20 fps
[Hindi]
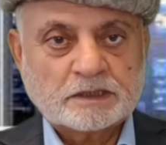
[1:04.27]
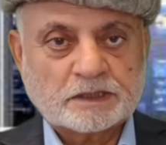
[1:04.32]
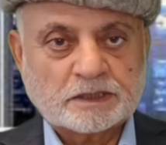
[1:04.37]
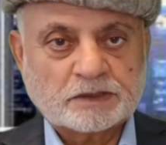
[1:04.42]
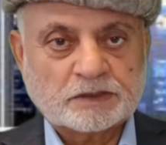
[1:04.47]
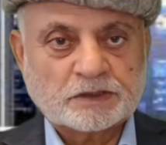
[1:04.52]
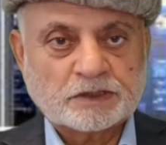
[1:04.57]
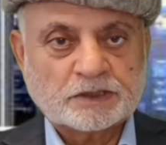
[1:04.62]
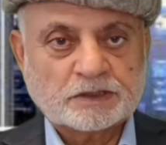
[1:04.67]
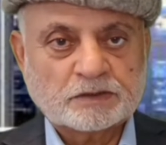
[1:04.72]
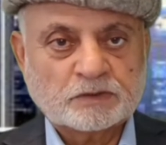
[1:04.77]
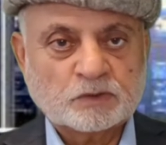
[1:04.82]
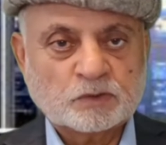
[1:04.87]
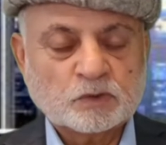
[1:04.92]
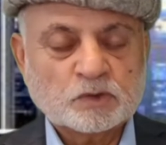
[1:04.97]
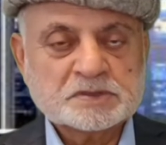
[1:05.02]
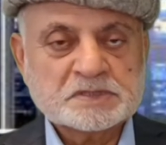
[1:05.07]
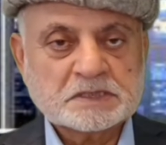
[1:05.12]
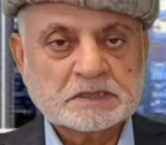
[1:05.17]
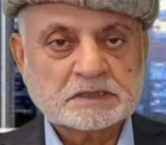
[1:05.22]
कि
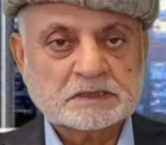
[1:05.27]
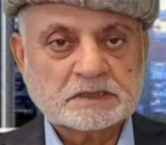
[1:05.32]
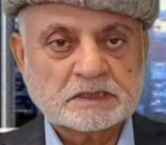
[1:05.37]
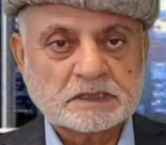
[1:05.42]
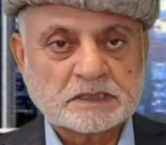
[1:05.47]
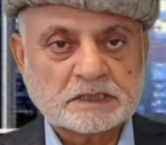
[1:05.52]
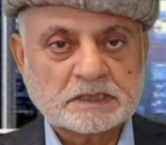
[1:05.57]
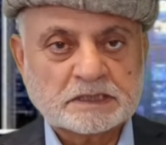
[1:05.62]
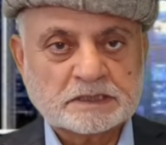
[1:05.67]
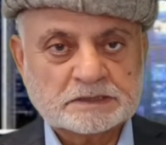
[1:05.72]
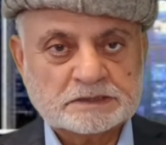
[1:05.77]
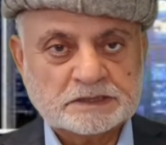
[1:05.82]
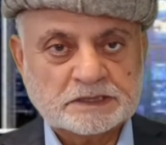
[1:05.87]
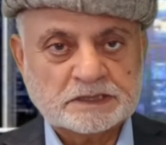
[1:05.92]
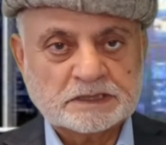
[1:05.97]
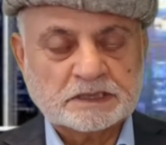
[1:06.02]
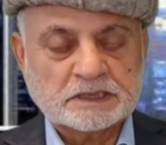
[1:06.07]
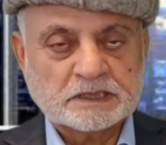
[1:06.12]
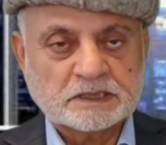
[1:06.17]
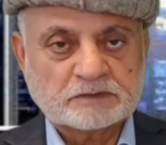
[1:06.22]
हो सकता है ये
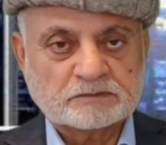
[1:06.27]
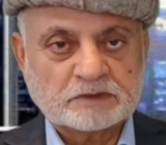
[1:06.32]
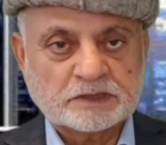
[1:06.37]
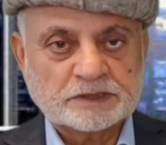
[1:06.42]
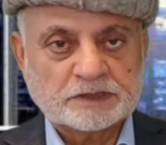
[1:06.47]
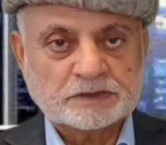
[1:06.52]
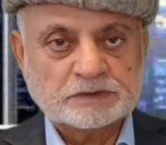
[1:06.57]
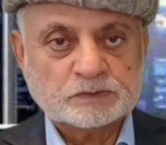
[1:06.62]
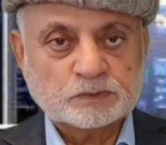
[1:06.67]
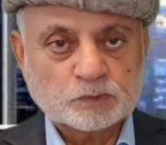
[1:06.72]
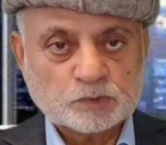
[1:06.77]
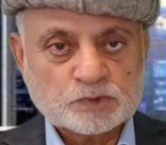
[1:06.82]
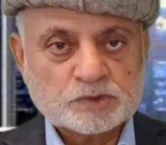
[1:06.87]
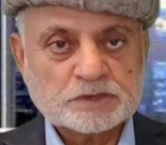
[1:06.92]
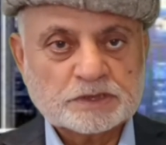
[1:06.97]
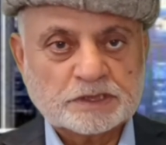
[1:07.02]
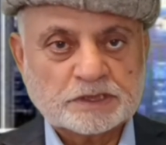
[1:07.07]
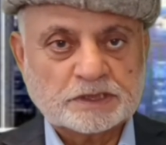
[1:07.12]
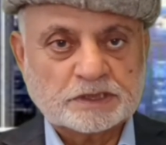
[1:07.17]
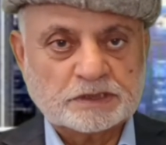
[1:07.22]
कार्रवाई
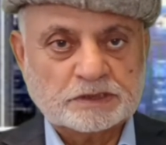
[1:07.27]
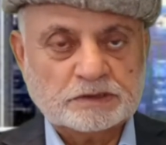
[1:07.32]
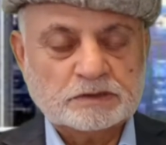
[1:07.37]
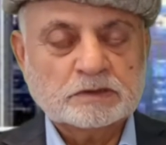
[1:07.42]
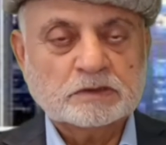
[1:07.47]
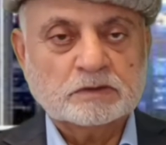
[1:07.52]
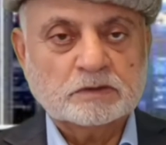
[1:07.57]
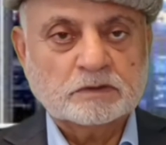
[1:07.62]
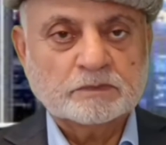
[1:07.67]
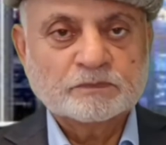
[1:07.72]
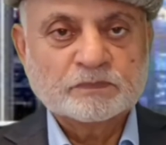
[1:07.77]
उसने की हो